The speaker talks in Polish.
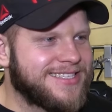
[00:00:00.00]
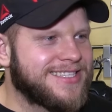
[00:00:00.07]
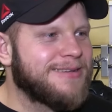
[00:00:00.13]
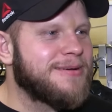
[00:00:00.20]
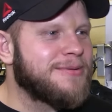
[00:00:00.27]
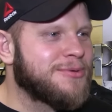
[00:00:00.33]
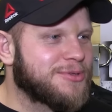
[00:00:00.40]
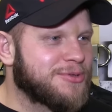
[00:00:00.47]
e,
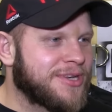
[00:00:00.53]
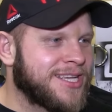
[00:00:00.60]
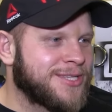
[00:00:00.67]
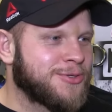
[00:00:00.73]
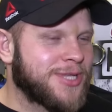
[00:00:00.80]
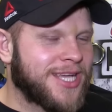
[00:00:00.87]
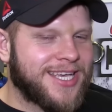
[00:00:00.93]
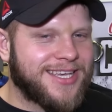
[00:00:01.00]
samemu
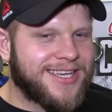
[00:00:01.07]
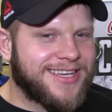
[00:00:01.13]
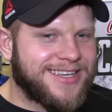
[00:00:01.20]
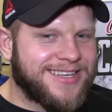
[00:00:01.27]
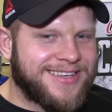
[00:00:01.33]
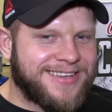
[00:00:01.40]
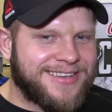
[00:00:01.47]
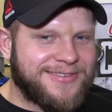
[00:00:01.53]
teraz tutaj e,
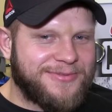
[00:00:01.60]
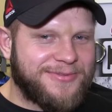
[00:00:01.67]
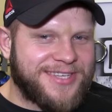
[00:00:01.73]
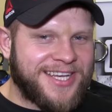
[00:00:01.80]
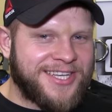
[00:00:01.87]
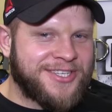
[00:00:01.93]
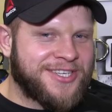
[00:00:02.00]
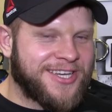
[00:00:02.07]

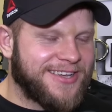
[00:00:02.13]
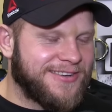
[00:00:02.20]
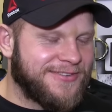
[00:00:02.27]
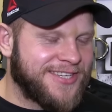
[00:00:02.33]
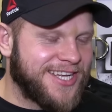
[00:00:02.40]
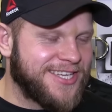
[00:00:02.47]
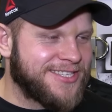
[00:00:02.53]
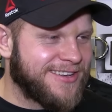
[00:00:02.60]
wdzielić się,
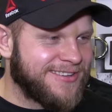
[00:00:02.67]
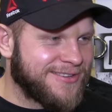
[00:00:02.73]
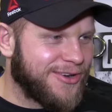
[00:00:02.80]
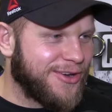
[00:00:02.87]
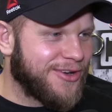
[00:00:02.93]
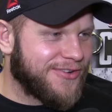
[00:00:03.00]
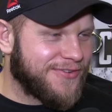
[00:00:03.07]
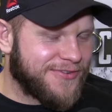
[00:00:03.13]
wcielić się
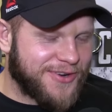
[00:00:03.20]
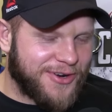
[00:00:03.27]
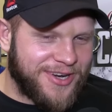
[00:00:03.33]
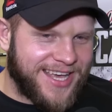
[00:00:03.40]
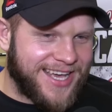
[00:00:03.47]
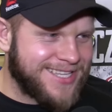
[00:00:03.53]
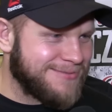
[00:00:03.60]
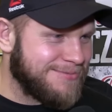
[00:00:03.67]
w
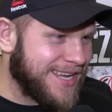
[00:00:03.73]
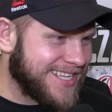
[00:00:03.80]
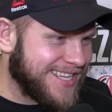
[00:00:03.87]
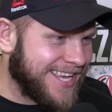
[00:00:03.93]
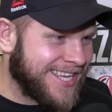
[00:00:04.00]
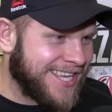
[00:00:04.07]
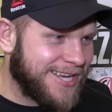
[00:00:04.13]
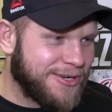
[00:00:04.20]
rolę
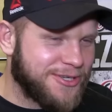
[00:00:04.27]
eksperta. Jakiego.